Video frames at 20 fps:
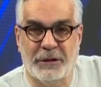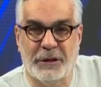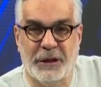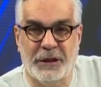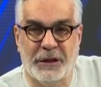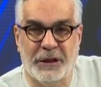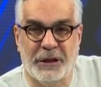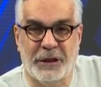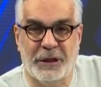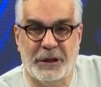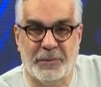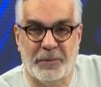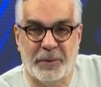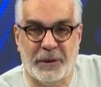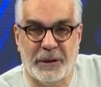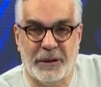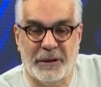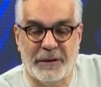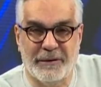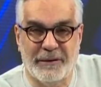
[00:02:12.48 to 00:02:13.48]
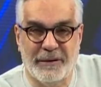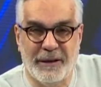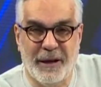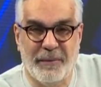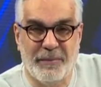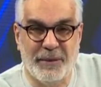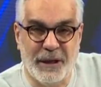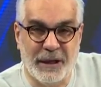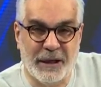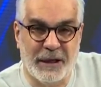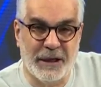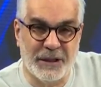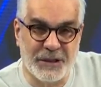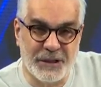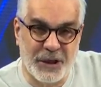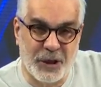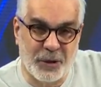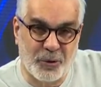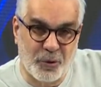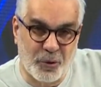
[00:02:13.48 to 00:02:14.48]
dediği gibi. Ya bir de
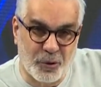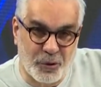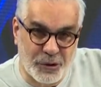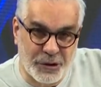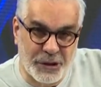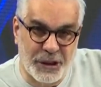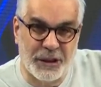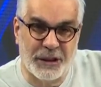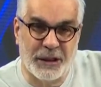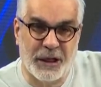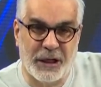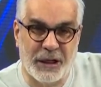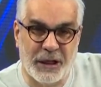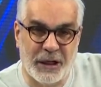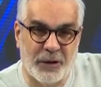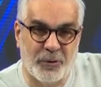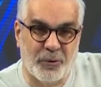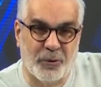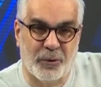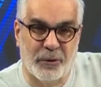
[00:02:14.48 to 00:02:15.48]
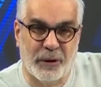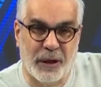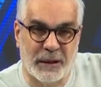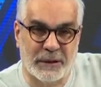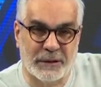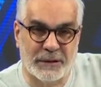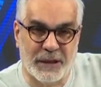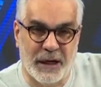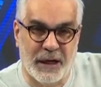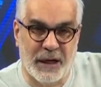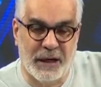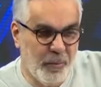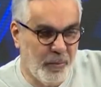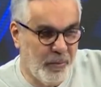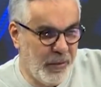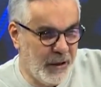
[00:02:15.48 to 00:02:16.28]
keşke Türkçeyi de iyi kullansa.